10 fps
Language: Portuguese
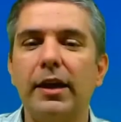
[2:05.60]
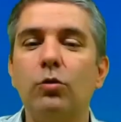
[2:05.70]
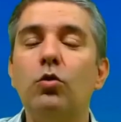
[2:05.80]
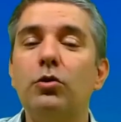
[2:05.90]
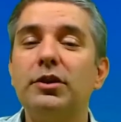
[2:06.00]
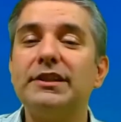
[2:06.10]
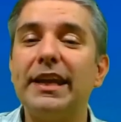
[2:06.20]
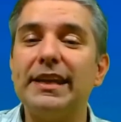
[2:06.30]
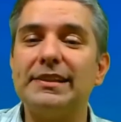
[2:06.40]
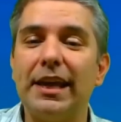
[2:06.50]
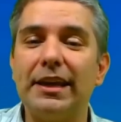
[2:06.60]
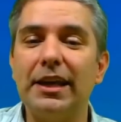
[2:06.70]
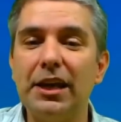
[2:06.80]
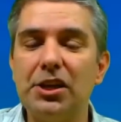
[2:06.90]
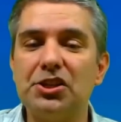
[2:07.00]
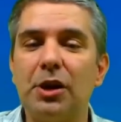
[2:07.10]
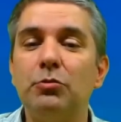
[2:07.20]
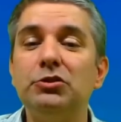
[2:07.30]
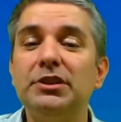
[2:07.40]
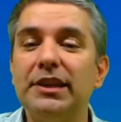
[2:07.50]
O ouro que tem nessa igreja,
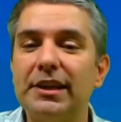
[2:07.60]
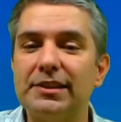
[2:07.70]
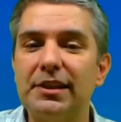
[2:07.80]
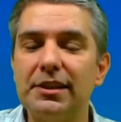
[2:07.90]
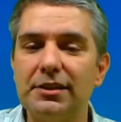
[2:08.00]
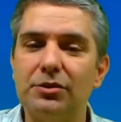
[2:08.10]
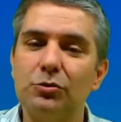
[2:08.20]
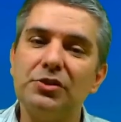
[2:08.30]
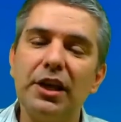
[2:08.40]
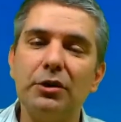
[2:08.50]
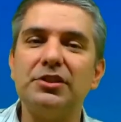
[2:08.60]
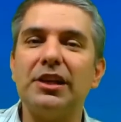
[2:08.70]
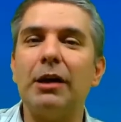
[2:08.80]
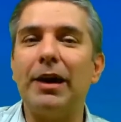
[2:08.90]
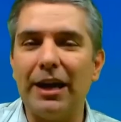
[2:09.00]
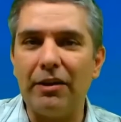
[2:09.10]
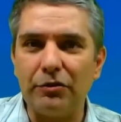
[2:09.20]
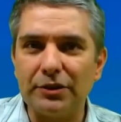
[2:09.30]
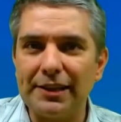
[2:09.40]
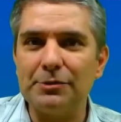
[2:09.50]
muito interessante, os negros
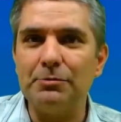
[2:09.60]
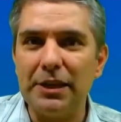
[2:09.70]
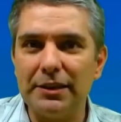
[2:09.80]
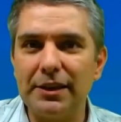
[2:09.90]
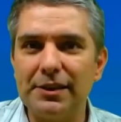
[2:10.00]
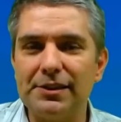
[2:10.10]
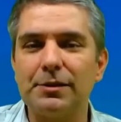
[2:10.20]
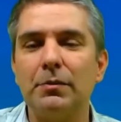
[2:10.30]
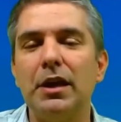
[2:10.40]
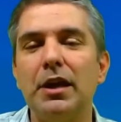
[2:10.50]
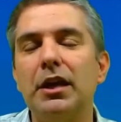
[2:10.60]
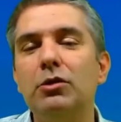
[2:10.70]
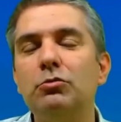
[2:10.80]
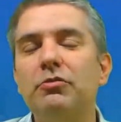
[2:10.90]
trabalhavam nas minas e no